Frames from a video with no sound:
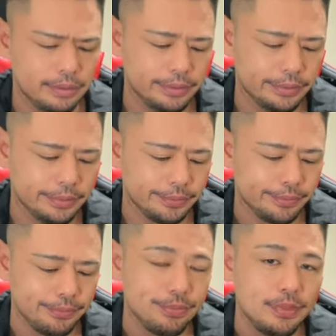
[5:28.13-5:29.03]
うん、
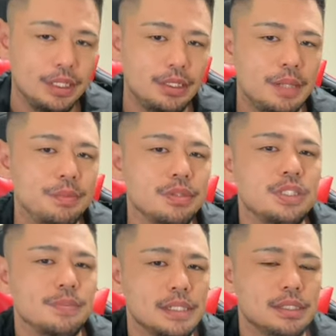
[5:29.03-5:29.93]
で
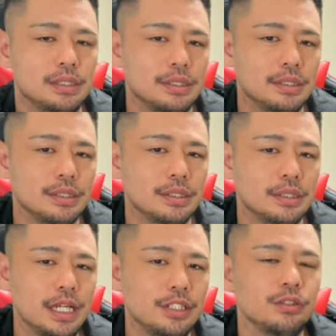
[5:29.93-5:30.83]
デビューします、
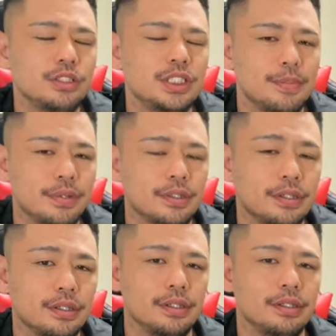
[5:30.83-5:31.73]
歌手としても。